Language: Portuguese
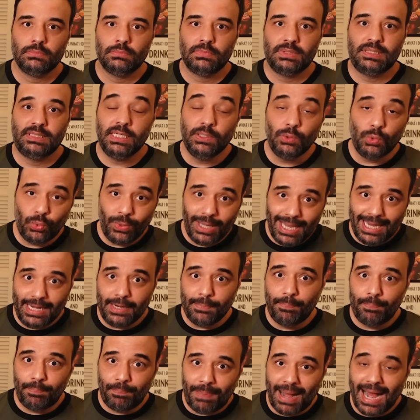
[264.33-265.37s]
sendo ele
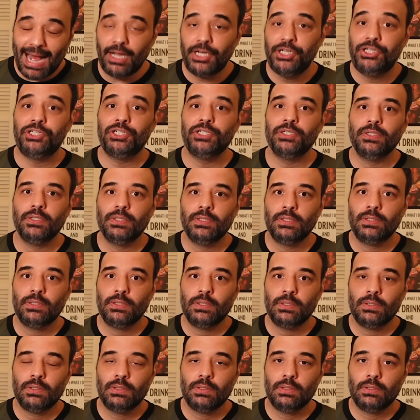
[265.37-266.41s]
parte
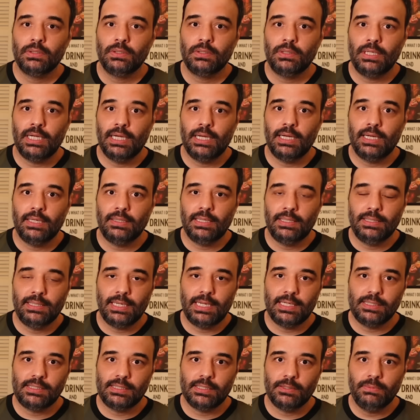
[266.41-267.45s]
da, da
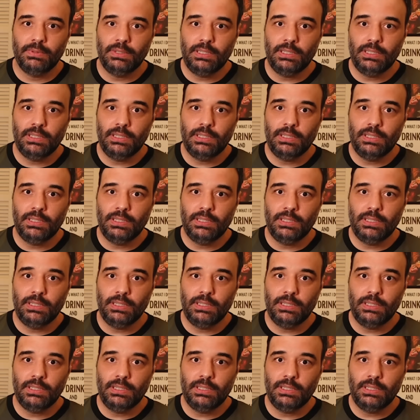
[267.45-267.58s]
delação.